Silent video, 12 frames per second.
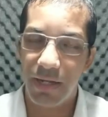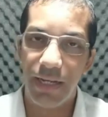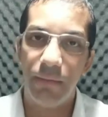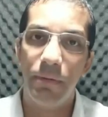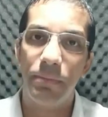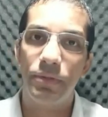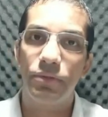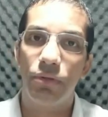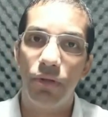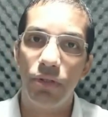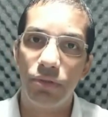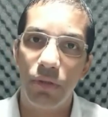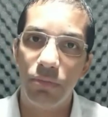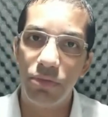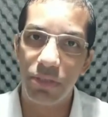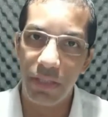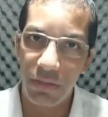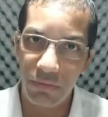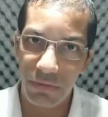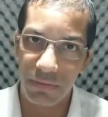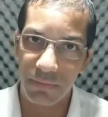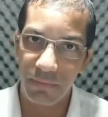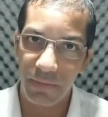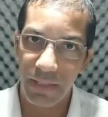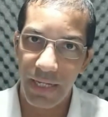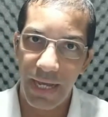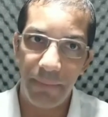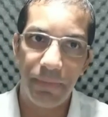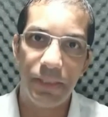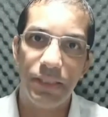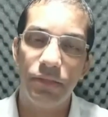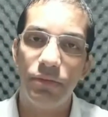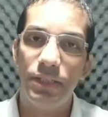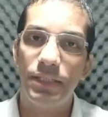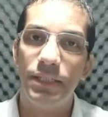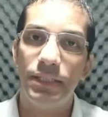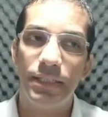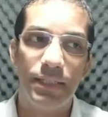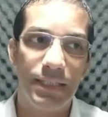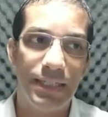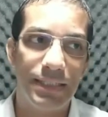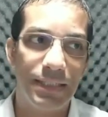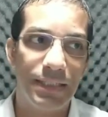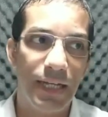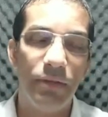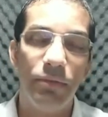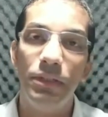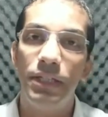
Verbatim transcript: Lembra, pessoal, nós somos deuses. É preciso que se, que se tenha um